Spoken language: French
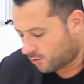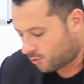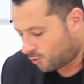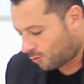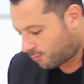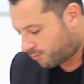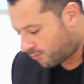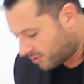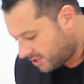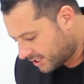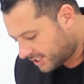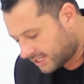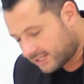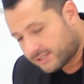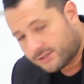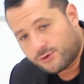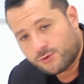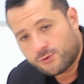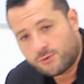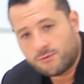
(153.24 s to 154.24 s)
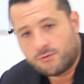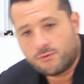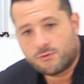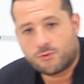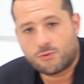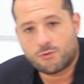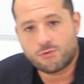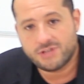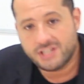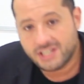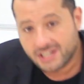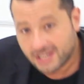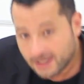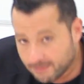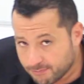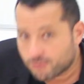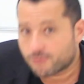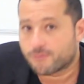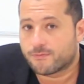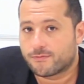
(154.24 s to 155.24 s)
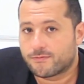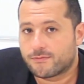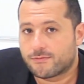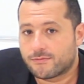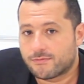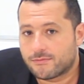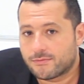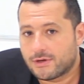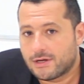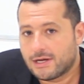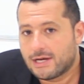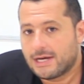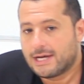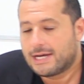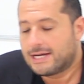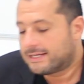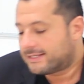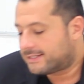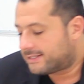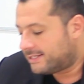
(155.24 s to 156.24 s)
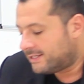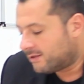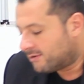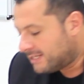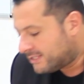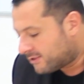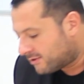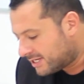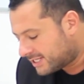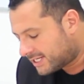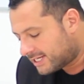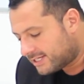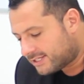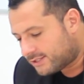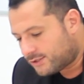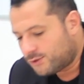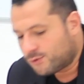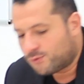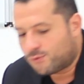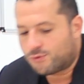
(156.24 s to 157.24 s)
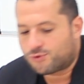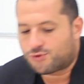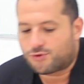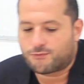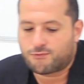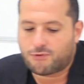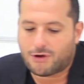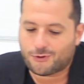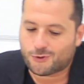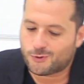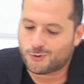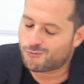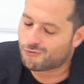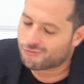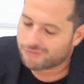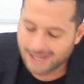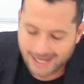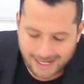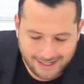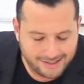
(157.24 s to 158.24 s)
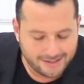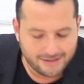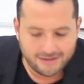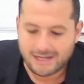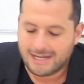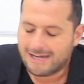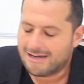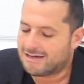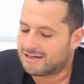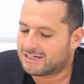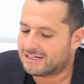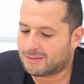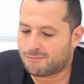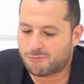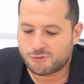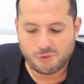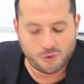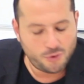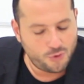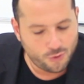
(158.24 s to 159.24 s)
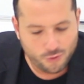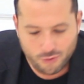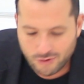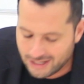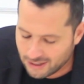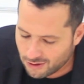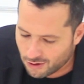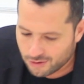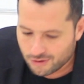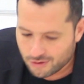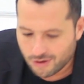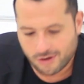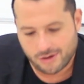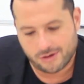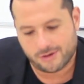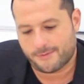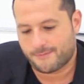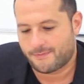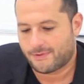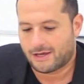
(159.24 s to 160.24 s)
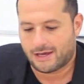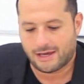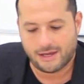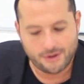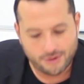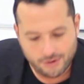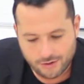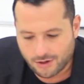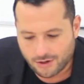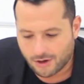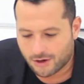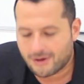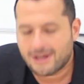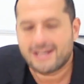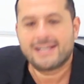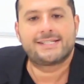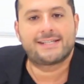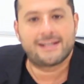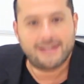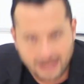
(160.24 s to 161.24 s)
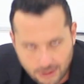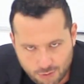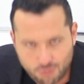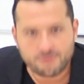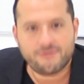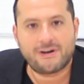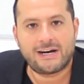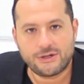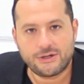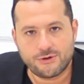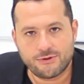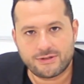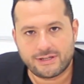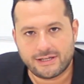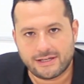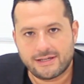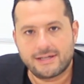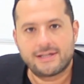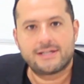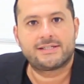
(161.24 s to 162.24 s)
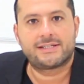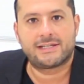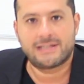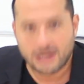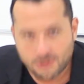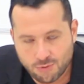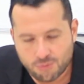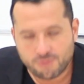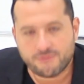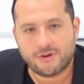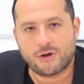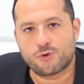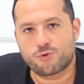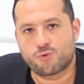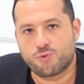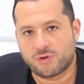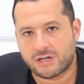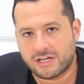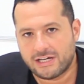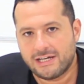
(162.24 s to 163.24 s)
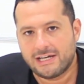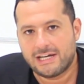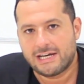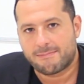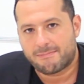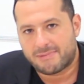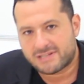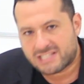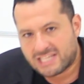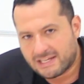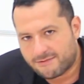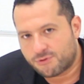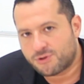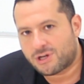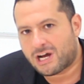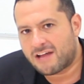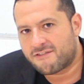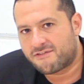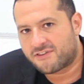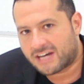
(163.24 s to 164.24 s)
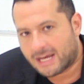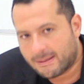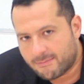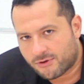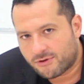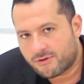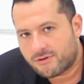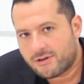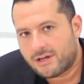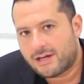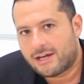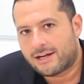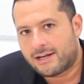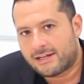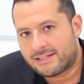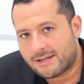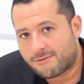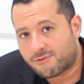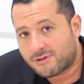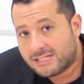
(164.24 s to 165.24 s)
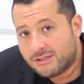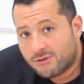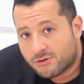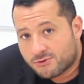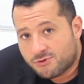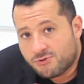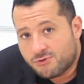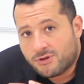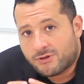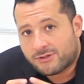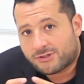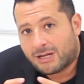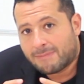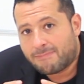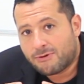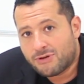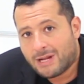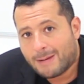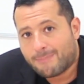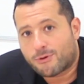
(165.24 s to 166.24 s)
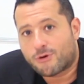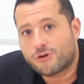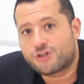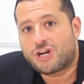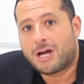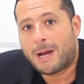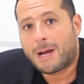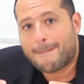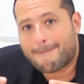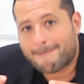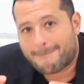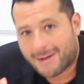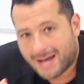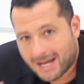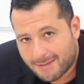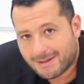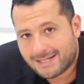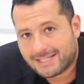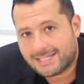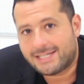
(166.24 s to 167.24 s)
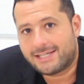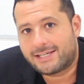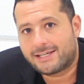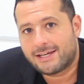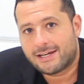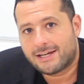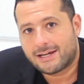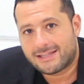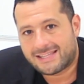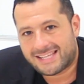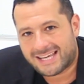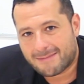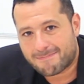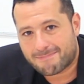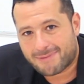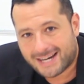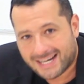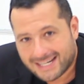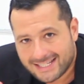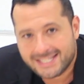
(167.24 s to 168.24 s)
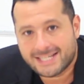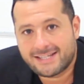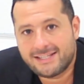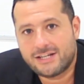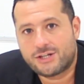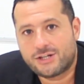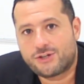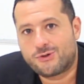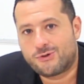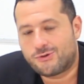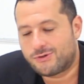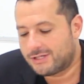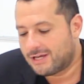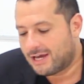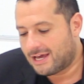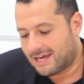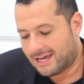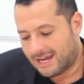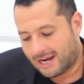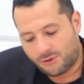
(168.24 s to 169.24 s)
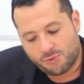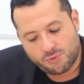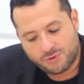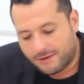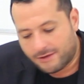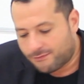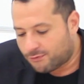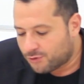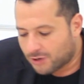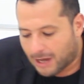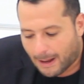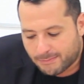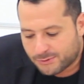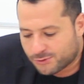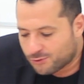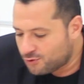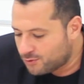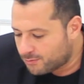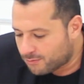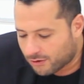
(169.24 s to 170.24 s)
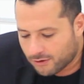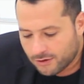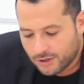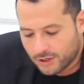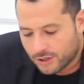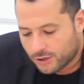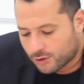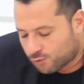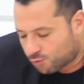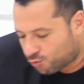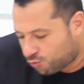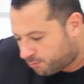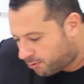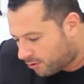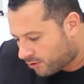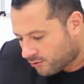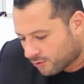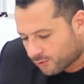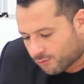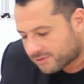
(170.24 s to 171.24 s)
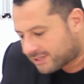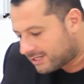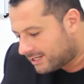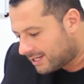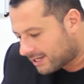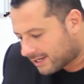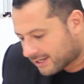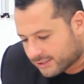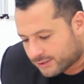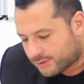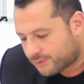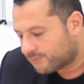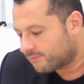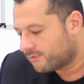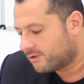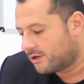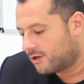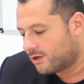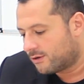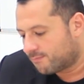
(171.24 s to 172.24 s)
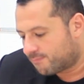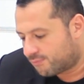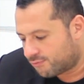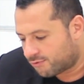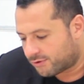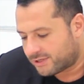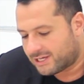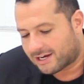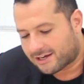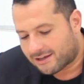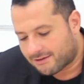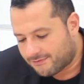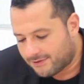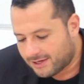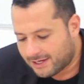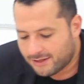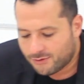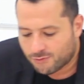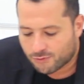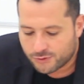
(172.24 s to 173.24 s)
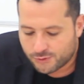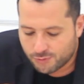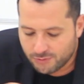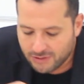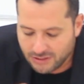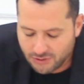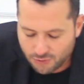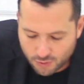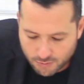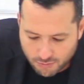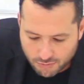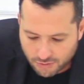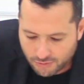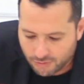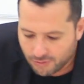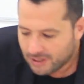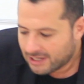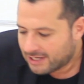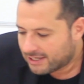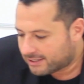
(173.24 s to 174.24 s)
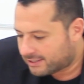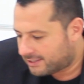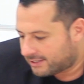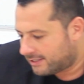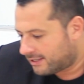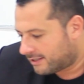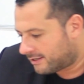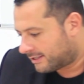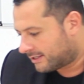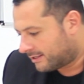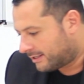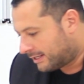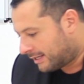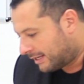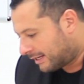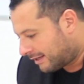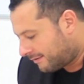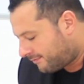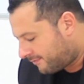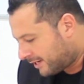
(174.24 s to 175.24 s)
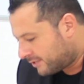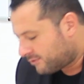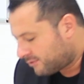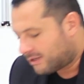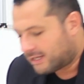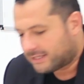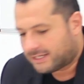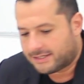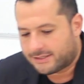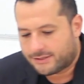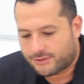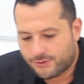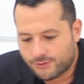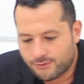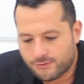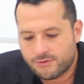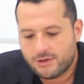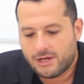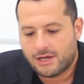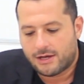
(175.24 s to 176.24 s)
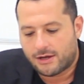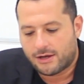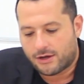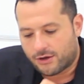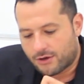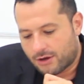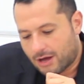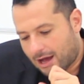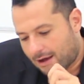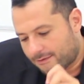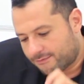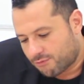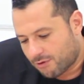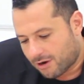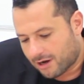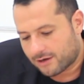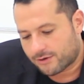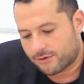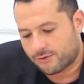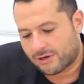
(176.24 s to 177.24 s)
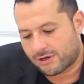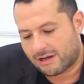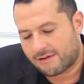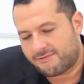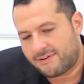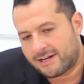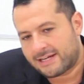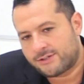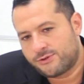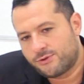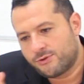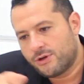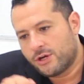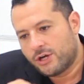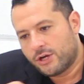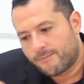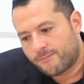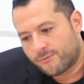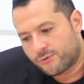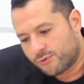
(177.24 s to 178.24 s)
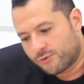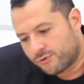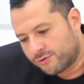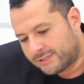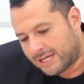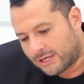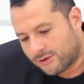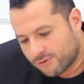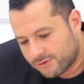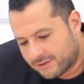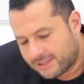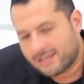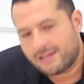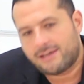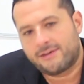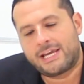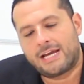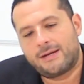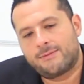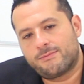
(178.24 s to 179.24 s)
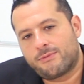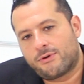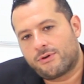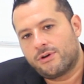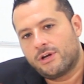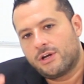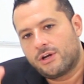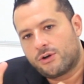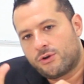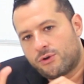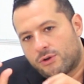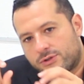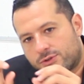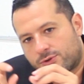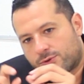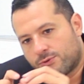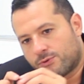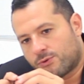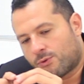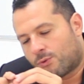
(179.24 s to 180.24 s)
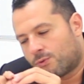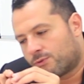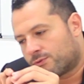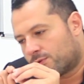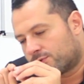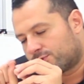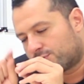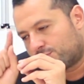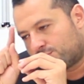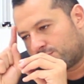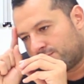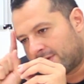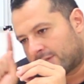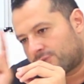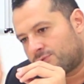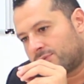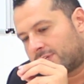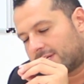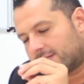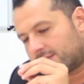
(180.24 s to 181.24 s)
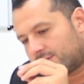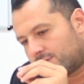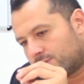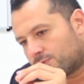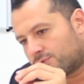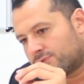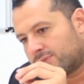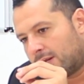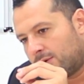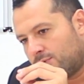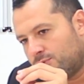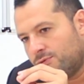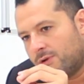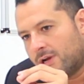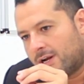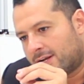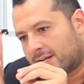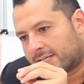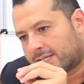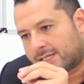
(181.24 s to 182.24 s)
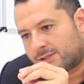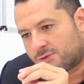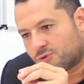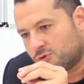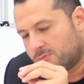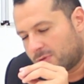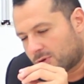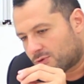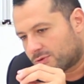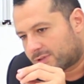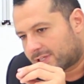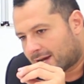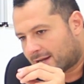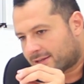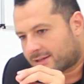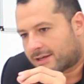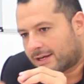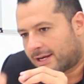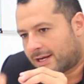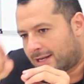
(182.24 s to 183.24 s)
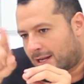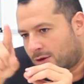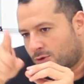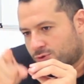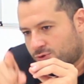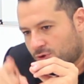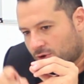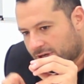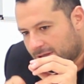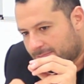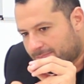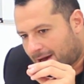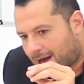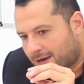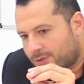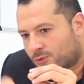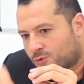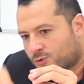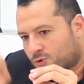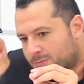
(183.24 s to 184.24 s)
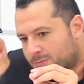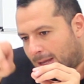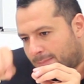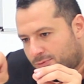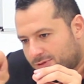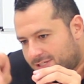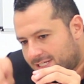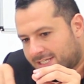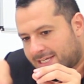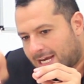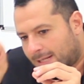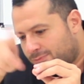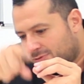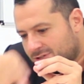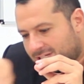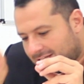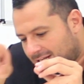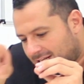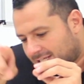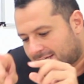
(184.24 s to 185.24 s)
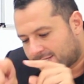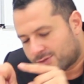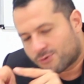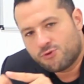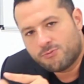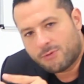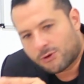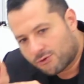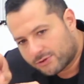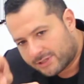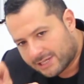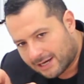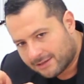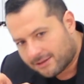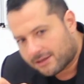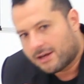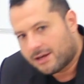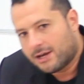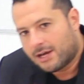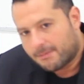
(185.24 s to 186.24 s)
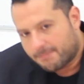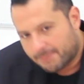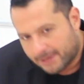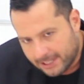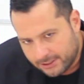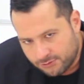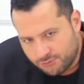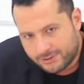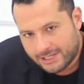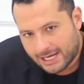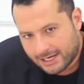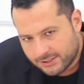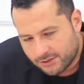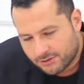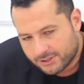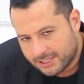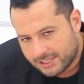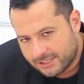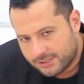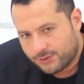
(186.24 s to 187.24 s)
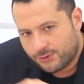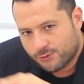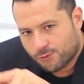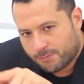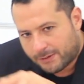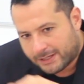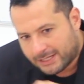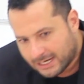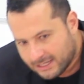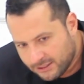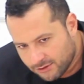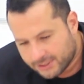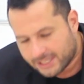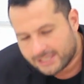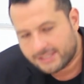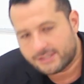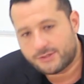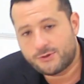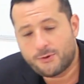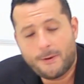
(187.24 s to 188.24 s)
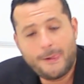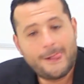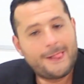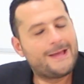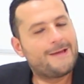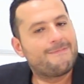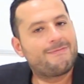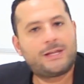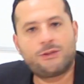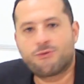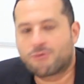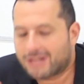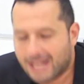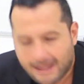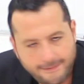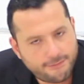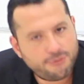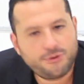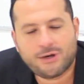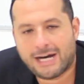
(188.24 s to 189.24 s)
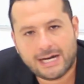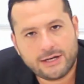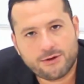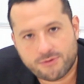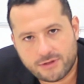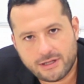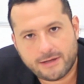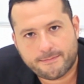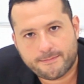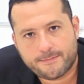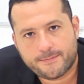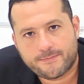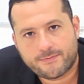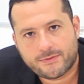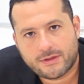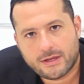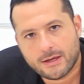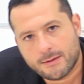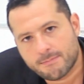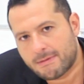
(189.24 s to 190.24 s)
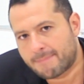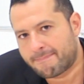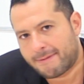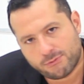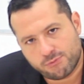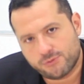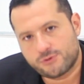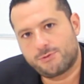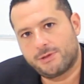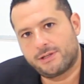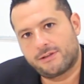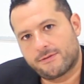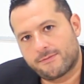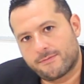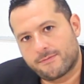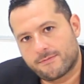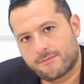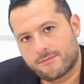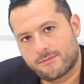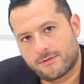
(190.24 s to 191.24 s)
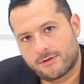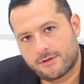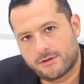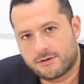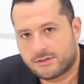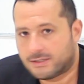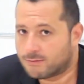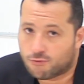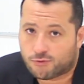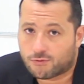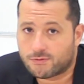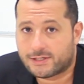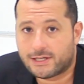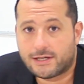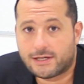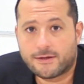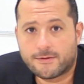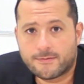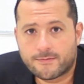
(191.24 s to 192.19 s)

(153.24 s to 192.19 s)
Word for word: On prend les questions, on y répond. Si en lisant les questions, je vois que mon texte, j'ai besoin de le relire encore et encore, c'est là qu'on va annoter, c'est là qu'on va entourer, parce qu'il faudra vraiment, cette fois-ci, dans ce qu'on appelle une approche pragmatique, très pratique des choses, et donc il faudra absolument prendre en considération pour y arriver. Donc souligner le mot qui est, référé dans la question, euh, avoir le réflexe d'annoter également lorsque se souvient d'une question qu'on a lue, la question numéro 4, et là l'auteur y parle, donc on petit 4 pour dire c'est la question numéro 4 près du texte en question, près de la ligne en question. Donc là il faudra annoter, mais pas tout de suite. C'est mon conseil.